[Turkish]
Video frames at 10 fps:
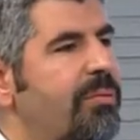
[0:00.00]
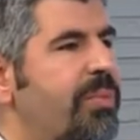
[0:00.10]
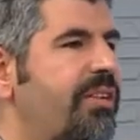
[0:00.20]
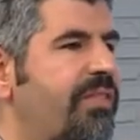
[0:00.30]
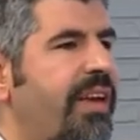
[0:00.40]

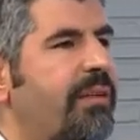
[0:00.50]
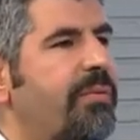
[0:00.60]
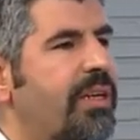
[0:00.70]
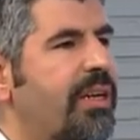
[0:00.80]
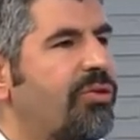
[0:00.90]
biri veya
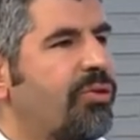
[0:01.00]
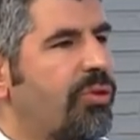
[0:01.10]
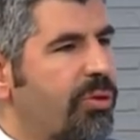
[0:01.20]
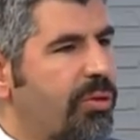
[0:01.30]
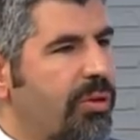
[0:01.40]
birkaçı
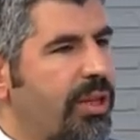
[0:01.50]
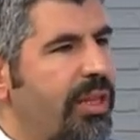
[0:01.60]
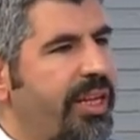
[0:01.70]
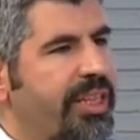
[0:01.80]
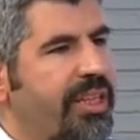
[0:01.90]
olduğunda
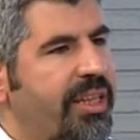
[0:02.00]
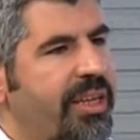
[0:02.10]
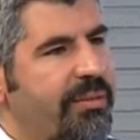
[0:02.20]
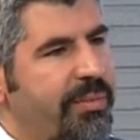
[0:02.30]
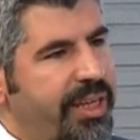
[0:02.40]
da hastalar
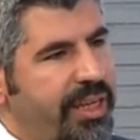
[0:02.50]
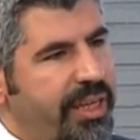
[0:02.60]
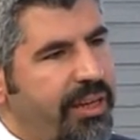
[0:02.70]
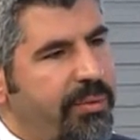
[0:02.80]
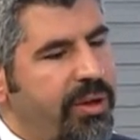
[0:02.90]
bize
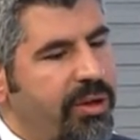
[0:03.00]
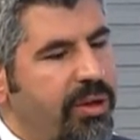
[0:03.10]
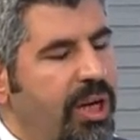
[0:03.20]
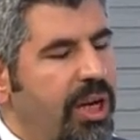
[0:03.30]
gelebiliyor.